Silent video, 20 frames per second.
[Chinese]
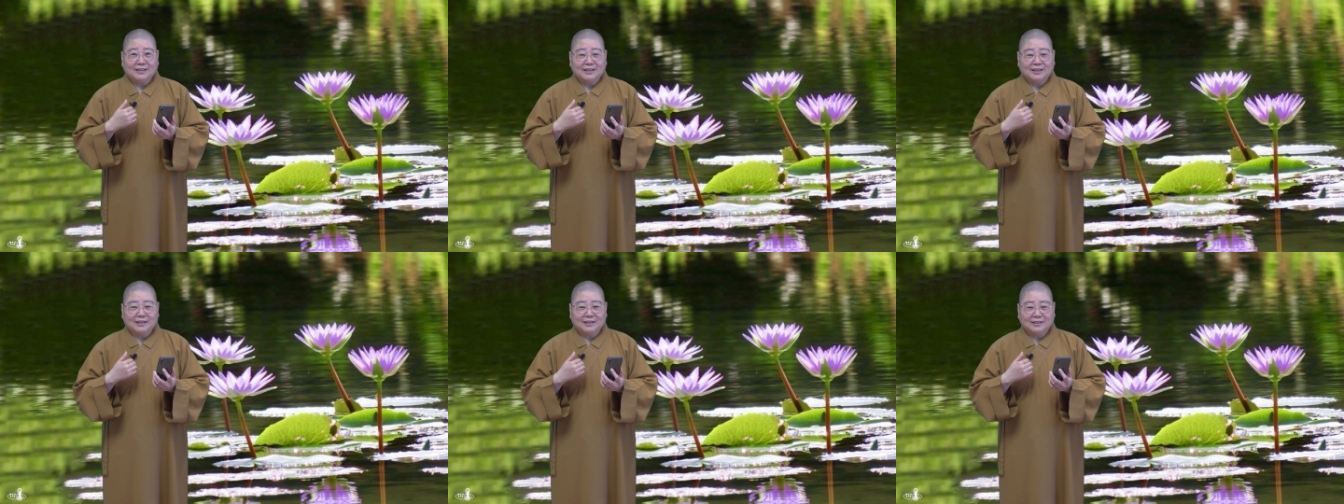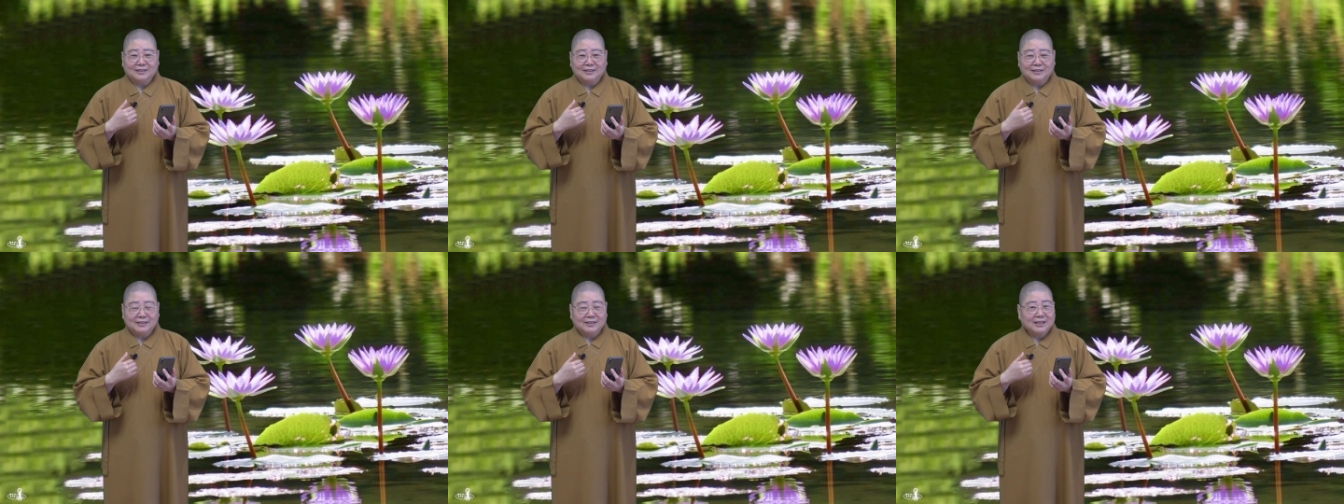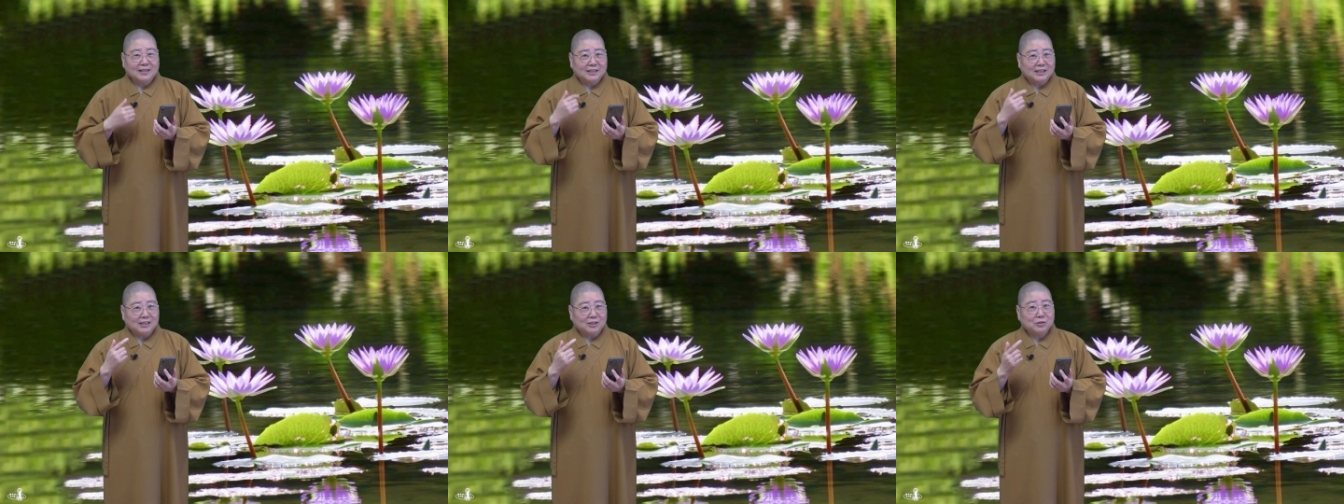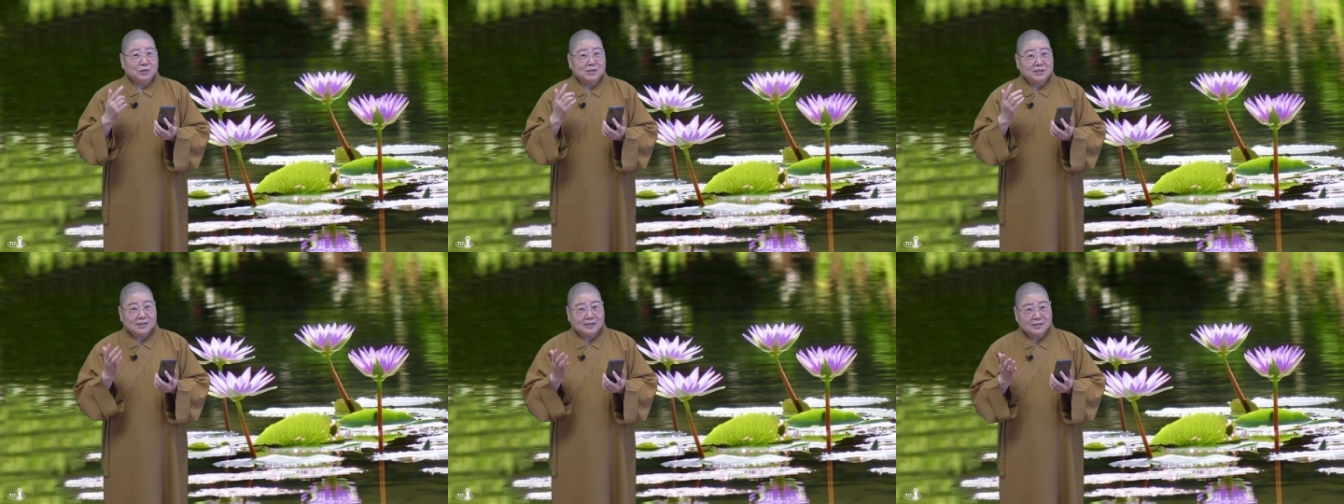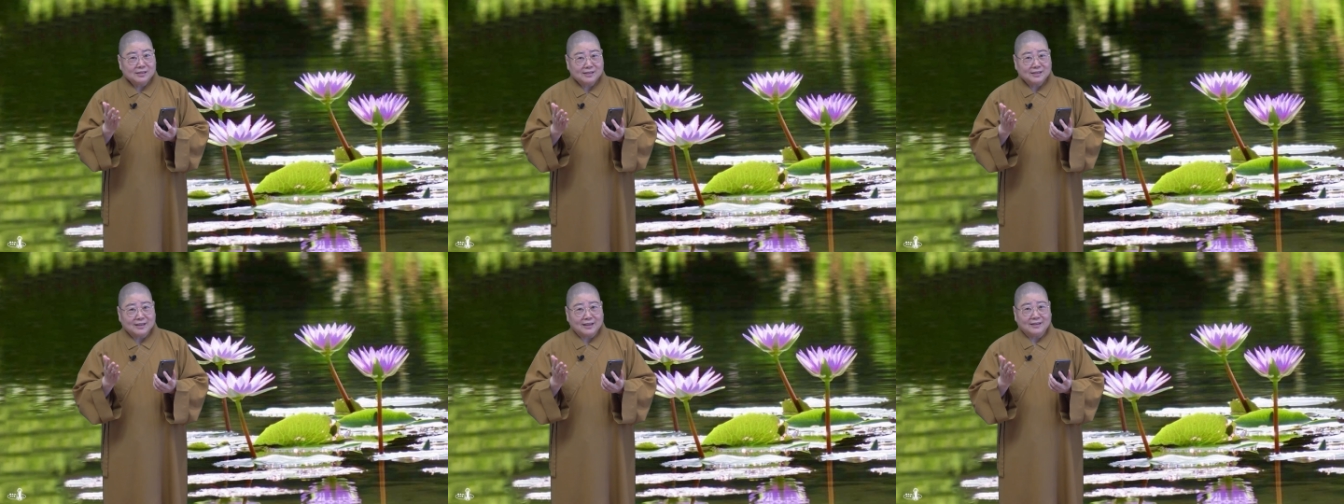啊、呃，那你去
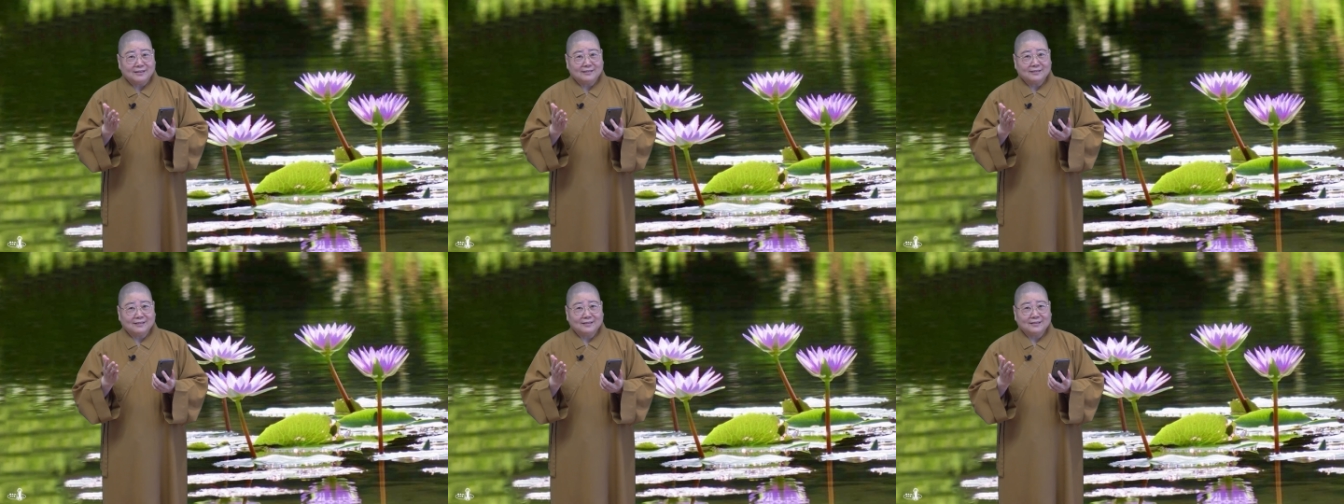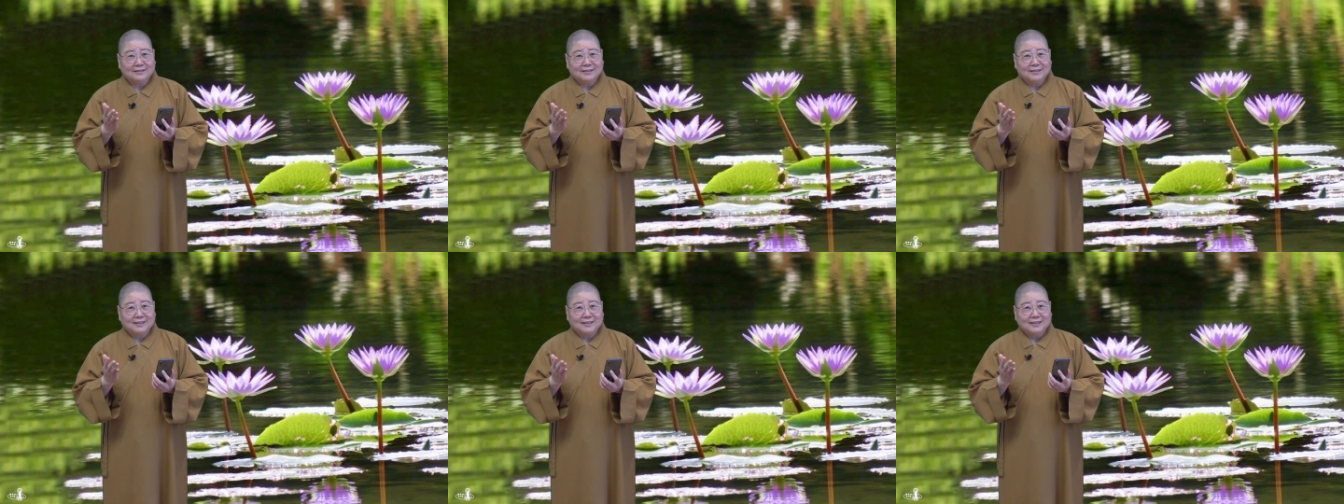扔谁呢？